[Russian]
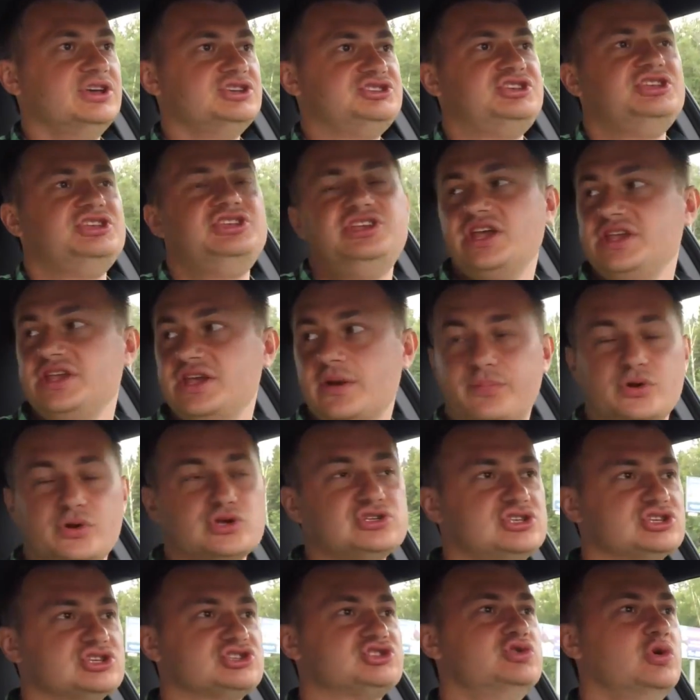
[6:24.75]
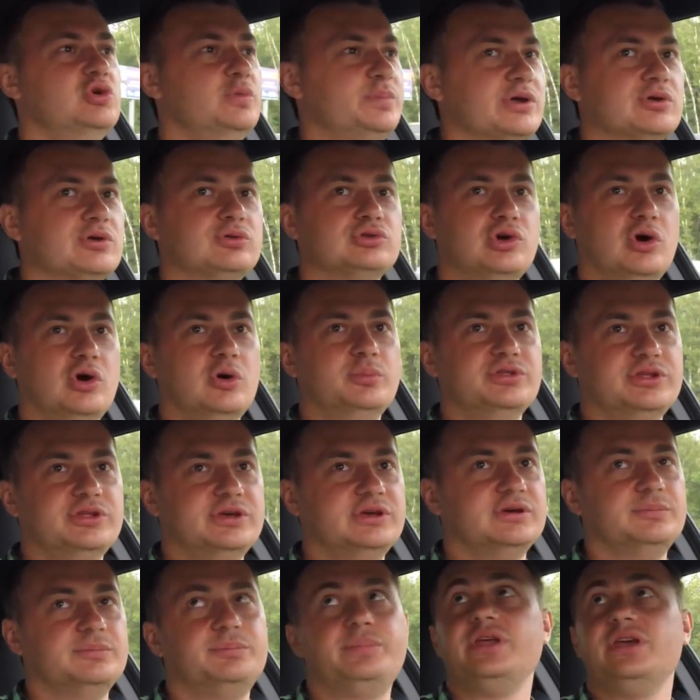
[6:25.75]
Сиденье просто супер
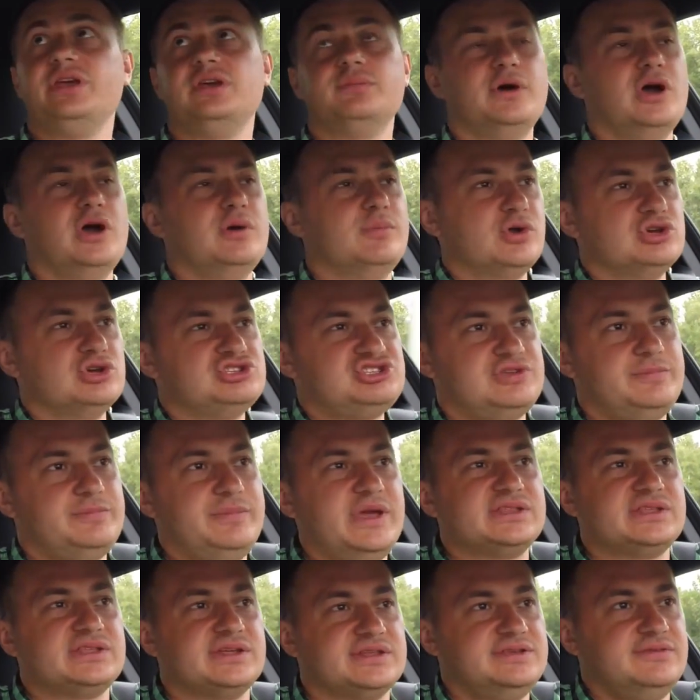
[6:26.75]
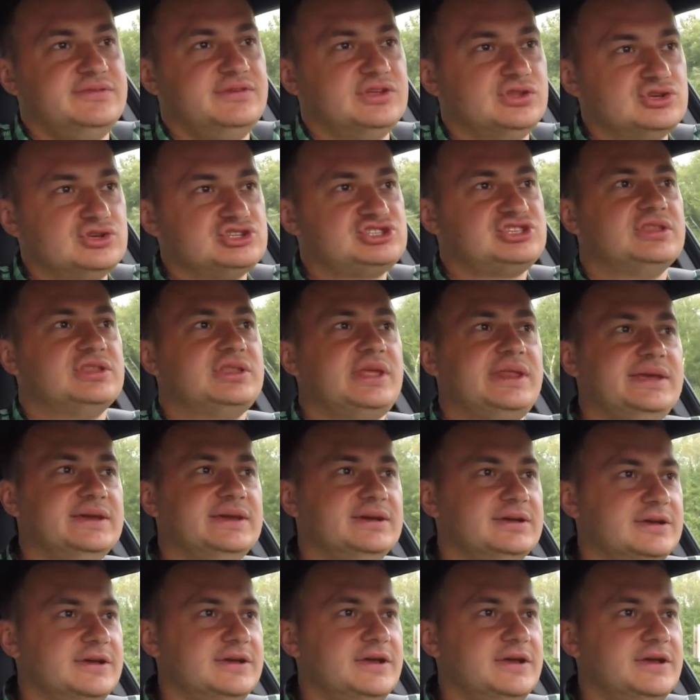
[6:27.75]
удобное. При моем росте метр девяносто три